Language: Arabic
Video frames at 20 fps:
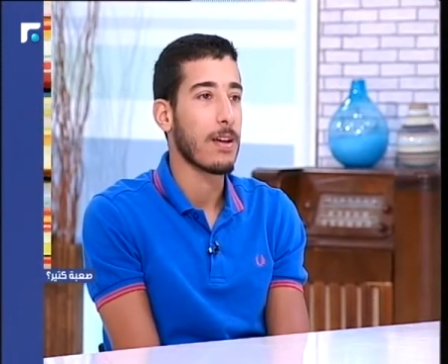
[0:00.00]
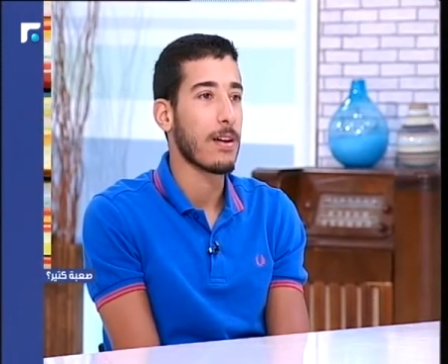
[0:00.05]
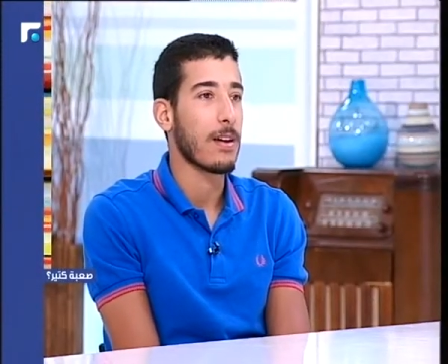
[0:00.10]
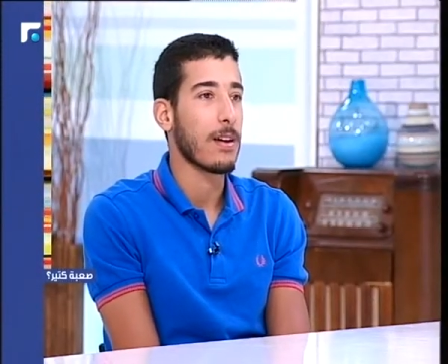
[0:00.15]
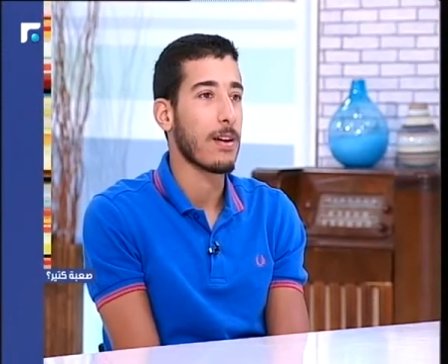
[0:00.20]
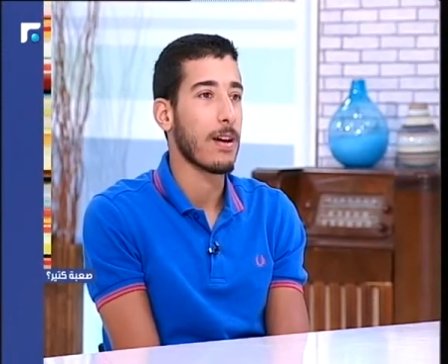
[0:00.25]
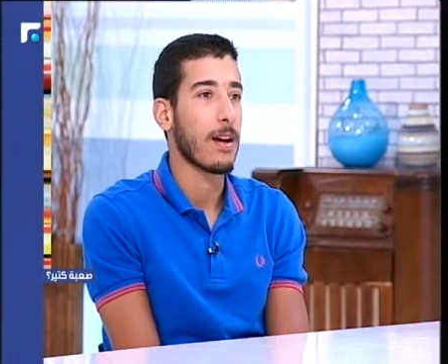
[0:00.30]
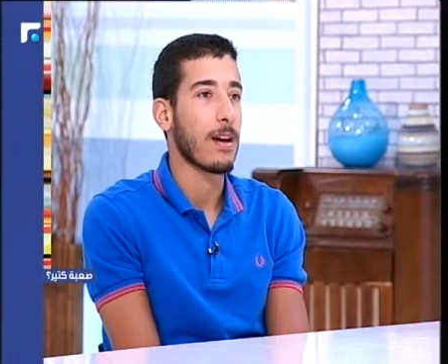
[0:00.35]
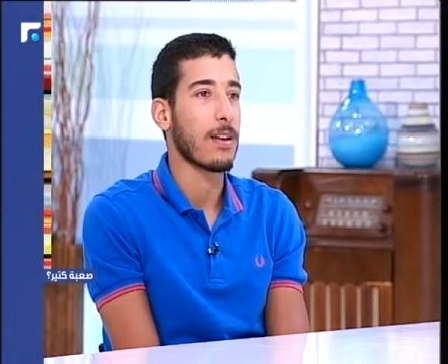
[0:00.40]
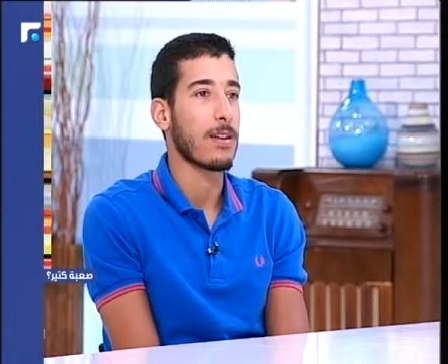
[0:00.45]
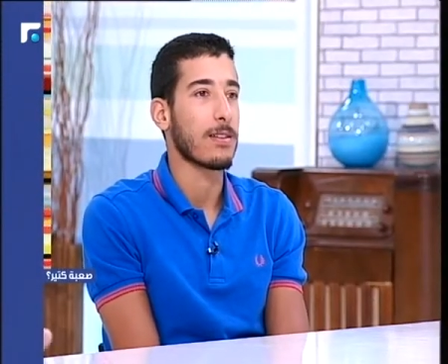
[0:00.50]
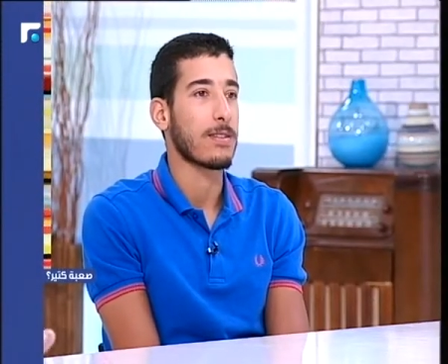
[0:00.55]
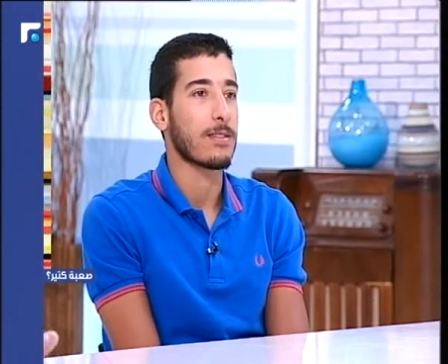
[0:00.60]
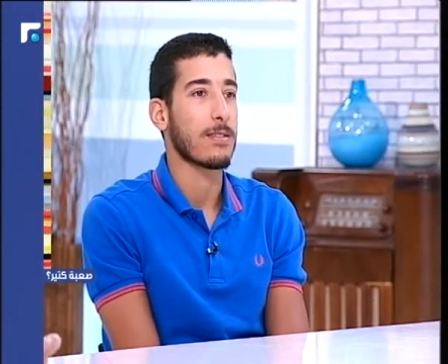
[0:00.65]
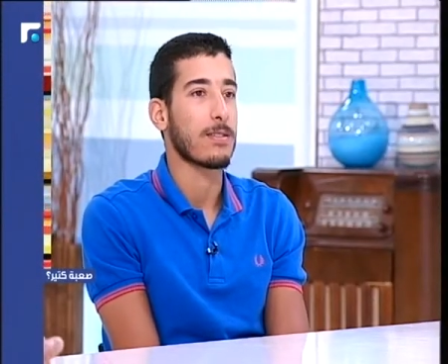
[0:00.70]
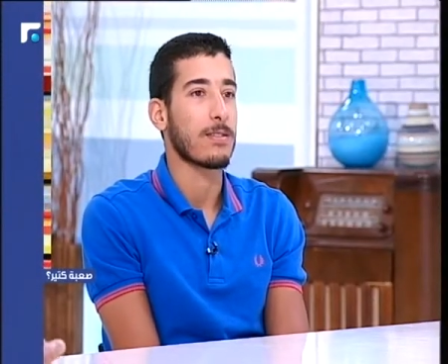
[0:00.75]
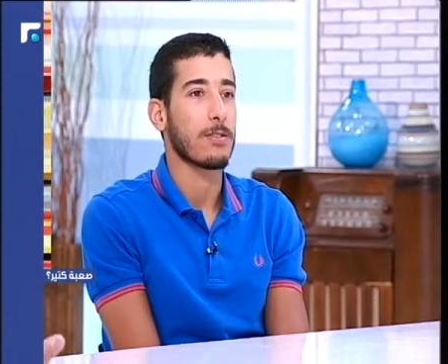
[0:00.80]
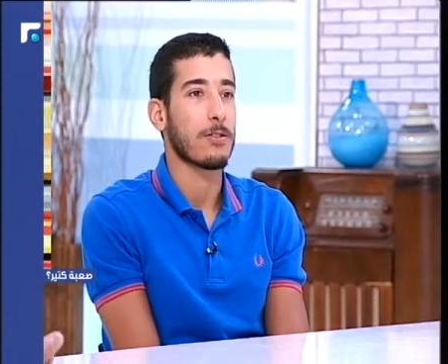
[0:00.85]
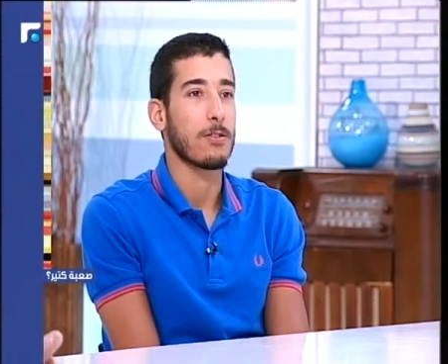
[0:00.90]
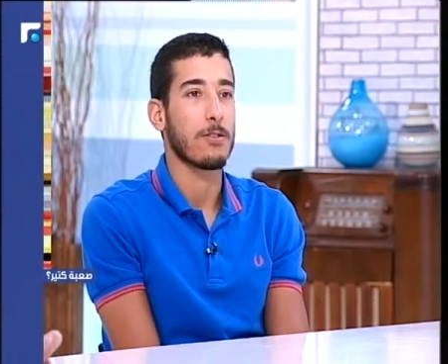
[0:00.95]
آه
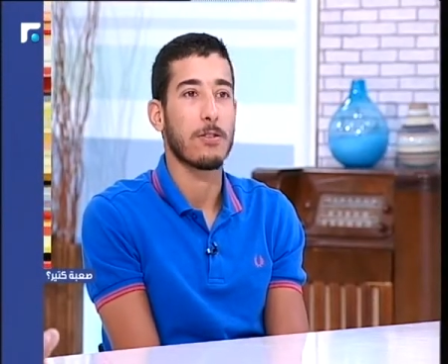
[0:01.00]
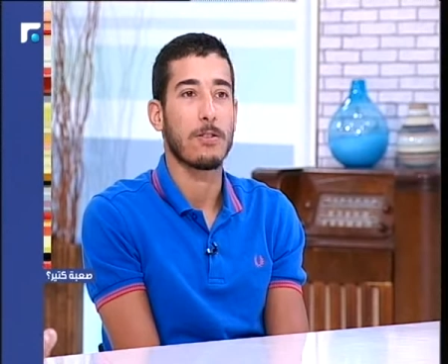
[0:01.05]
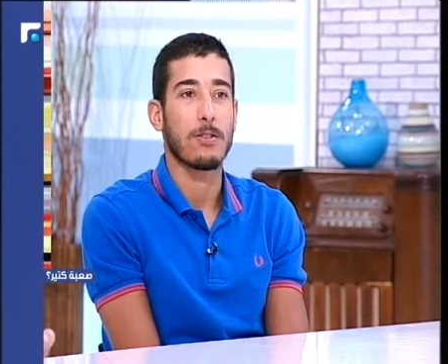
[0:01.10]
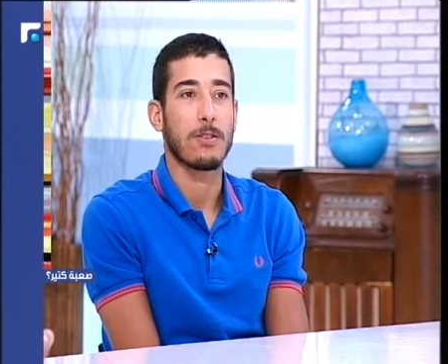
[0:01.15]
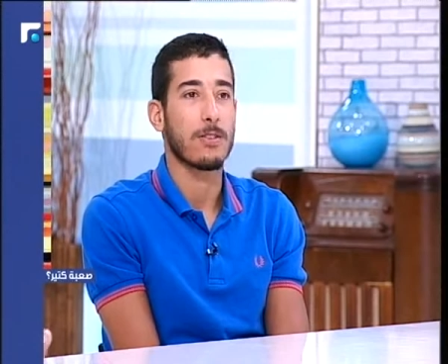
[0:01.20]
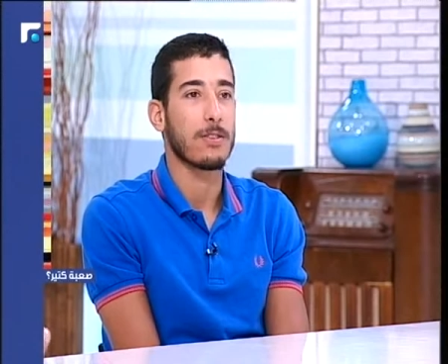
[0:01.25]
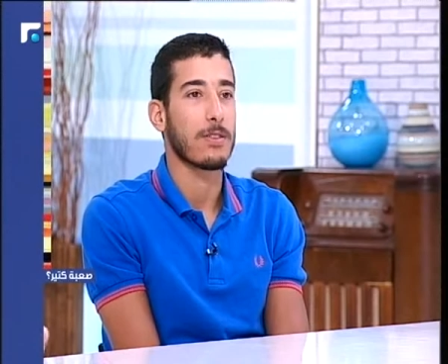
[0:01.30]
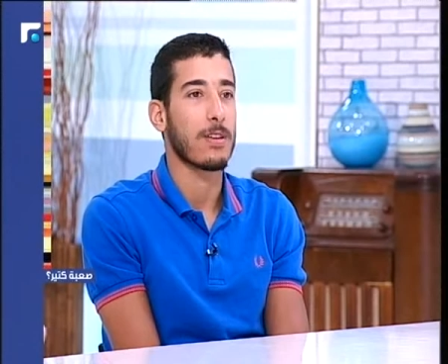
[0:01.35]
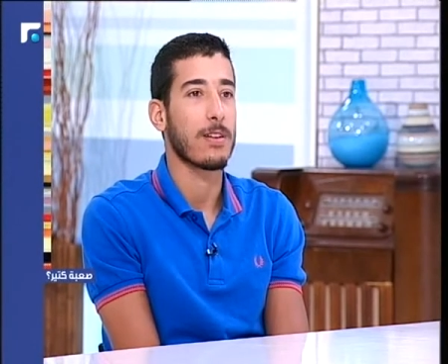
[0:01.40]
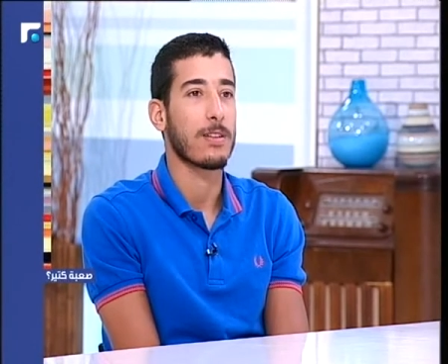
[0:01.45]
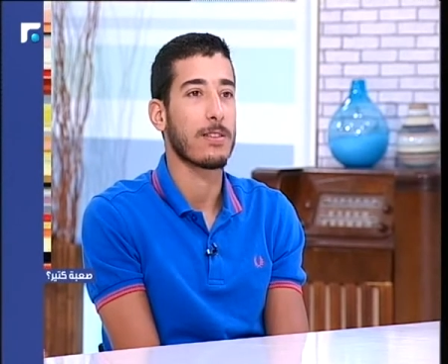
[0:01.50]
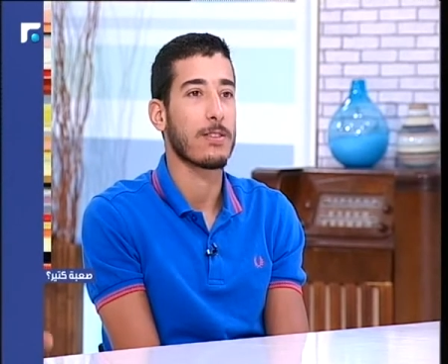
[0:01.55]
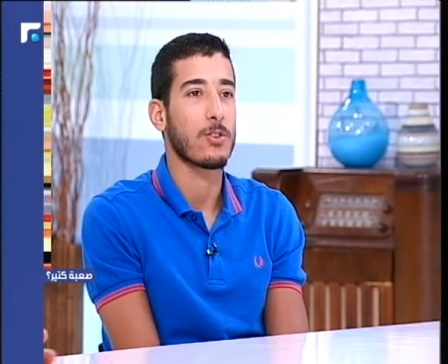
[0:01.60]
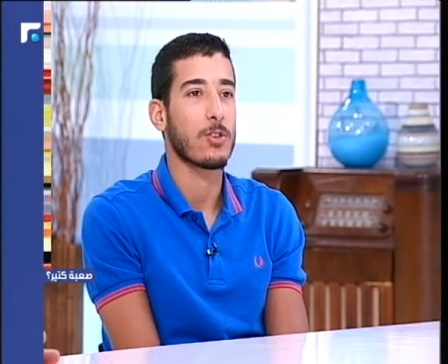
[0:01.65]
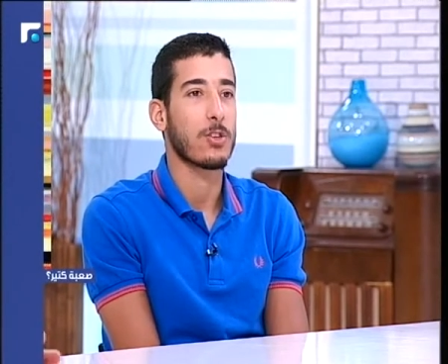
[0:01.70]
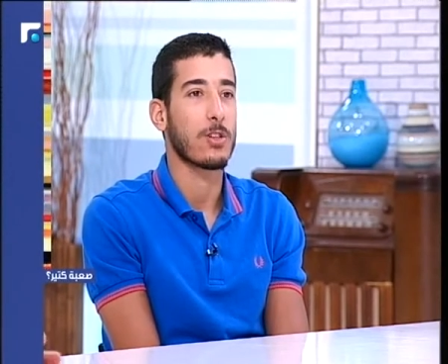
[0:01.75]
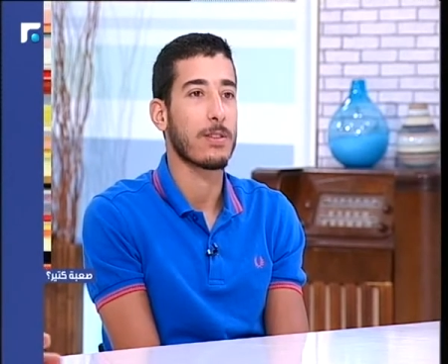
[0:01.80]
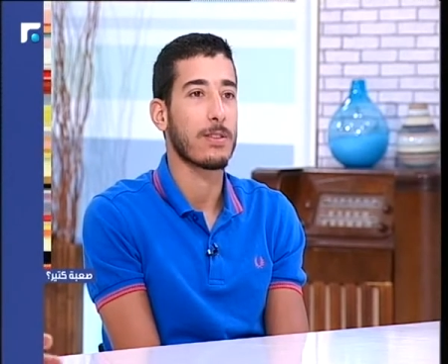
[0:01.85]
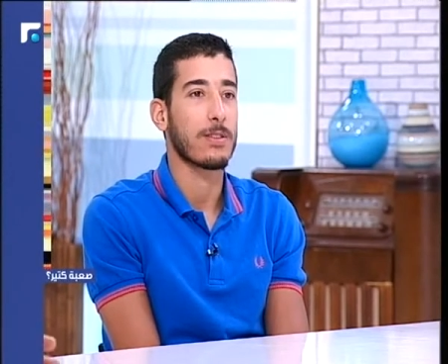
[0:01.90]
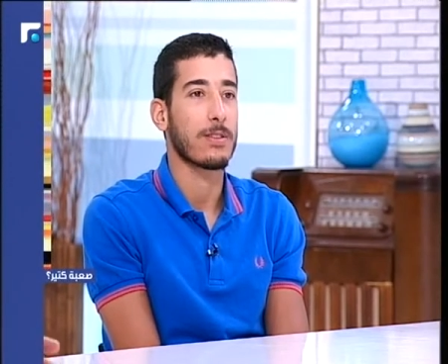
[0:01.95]
خلص آه صارت ش...